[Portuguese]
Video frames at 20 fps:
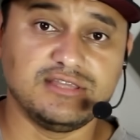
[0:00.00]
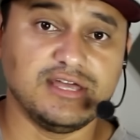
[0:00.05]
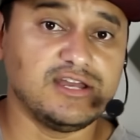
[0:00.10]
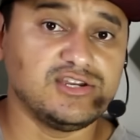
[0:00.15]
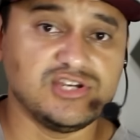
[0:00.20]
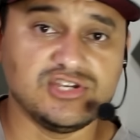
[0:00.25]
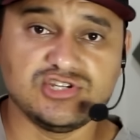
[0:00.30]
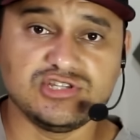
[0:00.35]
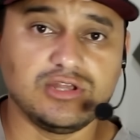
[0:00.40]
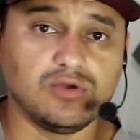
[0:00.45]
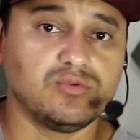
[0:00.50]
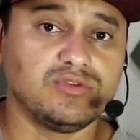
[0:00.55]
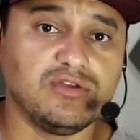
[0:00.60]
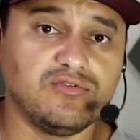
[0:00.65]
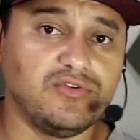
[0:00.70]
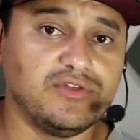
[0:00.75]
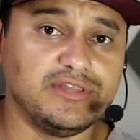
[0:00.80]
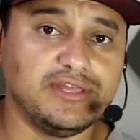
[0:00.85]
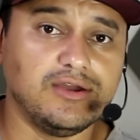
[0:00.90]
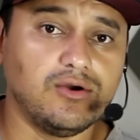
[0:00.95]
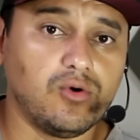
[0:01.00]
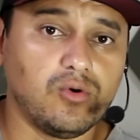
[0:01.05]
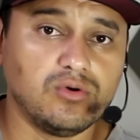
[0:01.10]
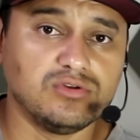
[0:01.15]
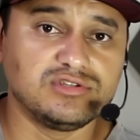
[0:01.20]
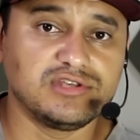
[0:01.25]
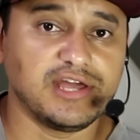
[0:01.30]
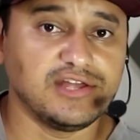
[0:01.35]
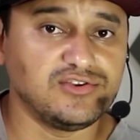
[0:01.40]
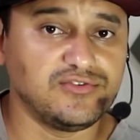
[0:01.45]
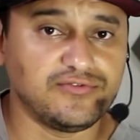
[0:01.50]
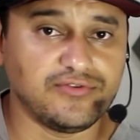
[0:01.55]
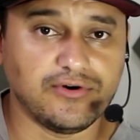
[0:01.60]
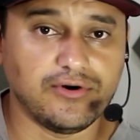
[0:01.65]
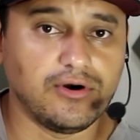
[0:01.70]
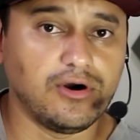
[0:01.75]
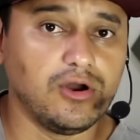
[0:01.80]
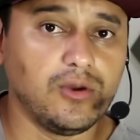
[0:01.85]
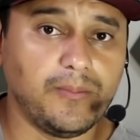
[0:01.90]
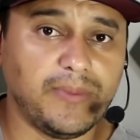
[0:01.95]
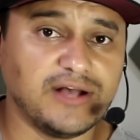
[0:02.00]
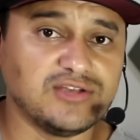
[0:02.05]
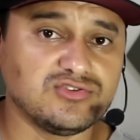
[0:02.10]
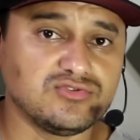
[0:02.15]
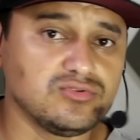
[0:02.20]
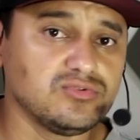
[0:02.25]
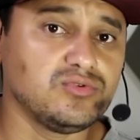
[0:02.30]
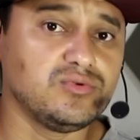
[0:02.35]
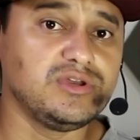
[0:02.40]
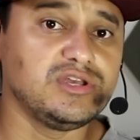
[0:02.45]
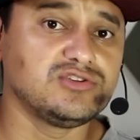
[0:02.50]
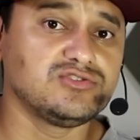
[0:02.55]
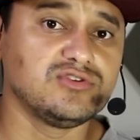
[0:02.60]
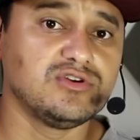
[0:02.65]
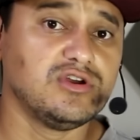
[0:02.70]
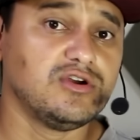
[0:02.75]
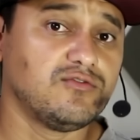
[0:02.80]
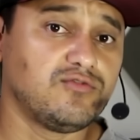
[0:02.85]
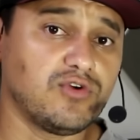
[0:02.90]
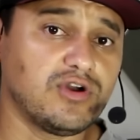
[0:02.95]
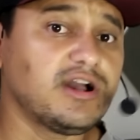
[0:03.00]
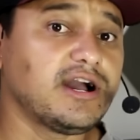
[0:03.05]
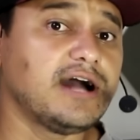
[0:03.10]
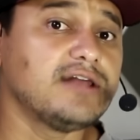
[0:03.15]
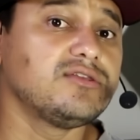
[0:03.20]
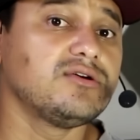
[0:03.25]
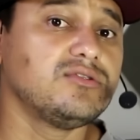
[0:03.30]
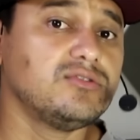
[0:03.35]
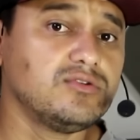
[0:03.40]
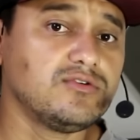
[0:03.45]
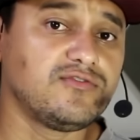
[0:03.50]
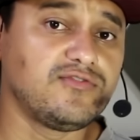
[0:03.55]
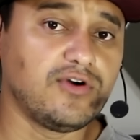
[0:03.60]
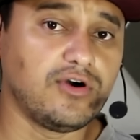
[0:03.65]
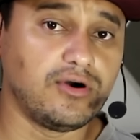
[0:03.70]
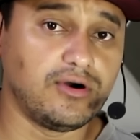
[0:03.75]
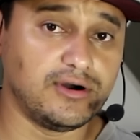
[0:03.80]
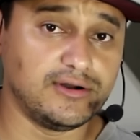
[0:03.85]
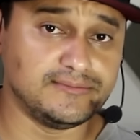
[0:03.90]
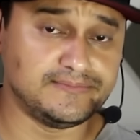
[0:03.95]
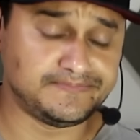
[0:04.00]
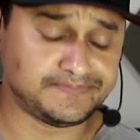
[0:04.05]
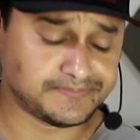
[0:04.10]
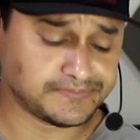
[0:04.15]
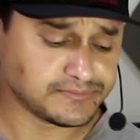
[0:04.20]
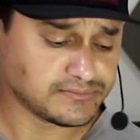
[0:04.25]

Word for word: Até a gente tem um DVD 11 que é de forró, eu passo tudo isso focado no forró.